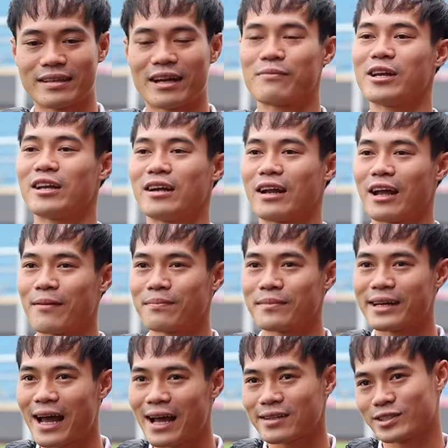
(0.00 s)
Anh biết là
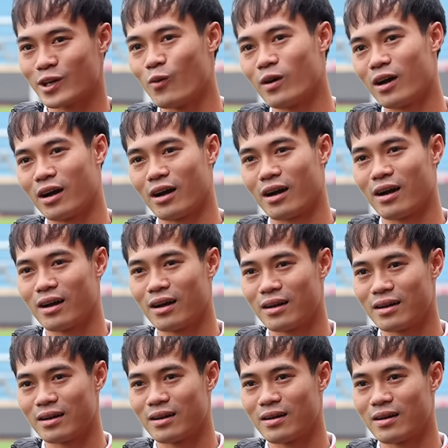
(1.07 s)
em đã sống ở
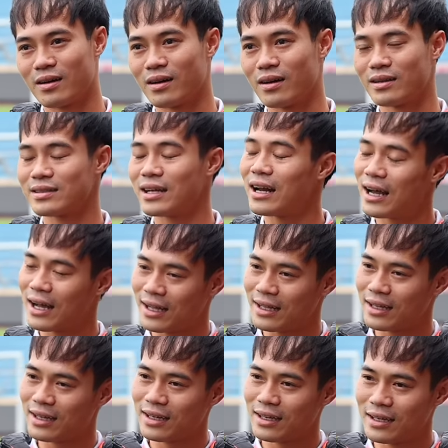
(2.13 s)
Gia Lai
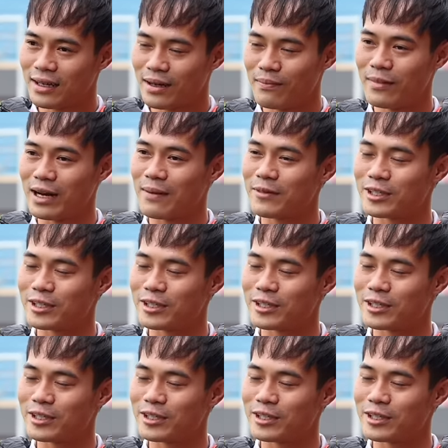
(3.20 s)
mười lăm